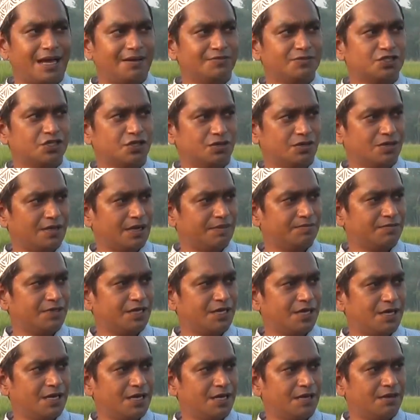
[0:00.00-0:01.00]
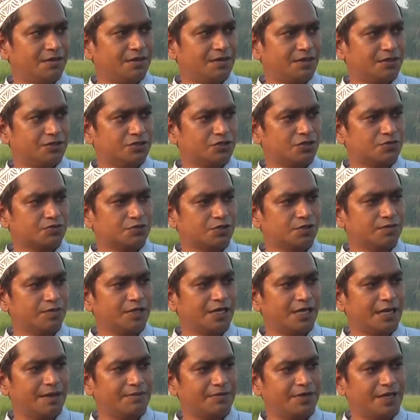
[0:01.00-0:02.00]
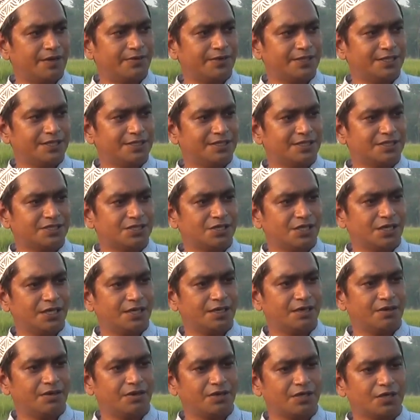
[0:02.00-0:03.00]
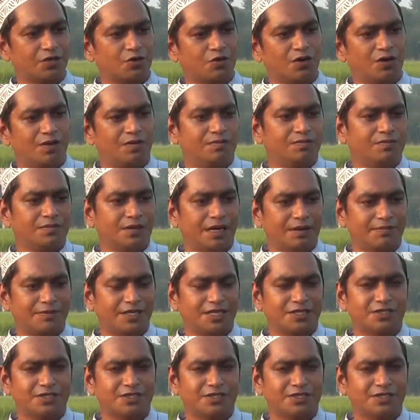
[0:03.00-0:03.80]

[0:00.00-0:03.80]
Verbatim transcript: দাম যখন আমরা সবসময় আমাদের দেশে অনেক কম আমরা